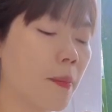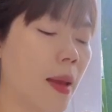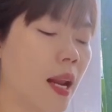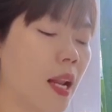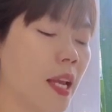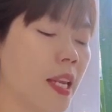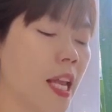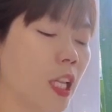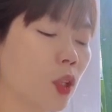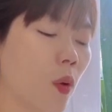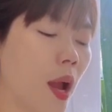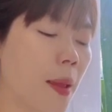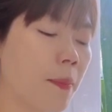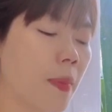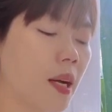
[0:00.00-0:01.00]
bèn lấy điện
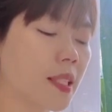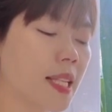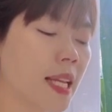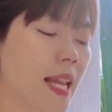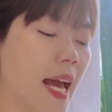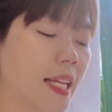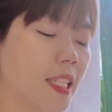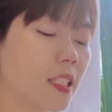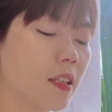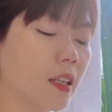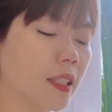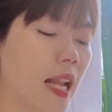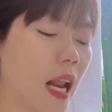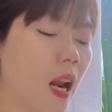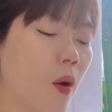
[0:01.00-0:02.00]
thoại mở diễn đàn
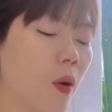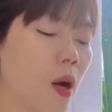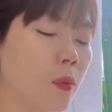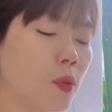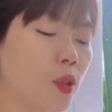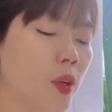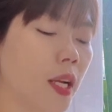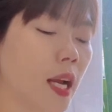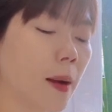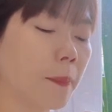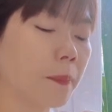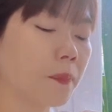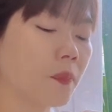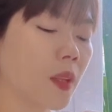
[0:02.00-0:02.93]
trường đã lâu không truy cập.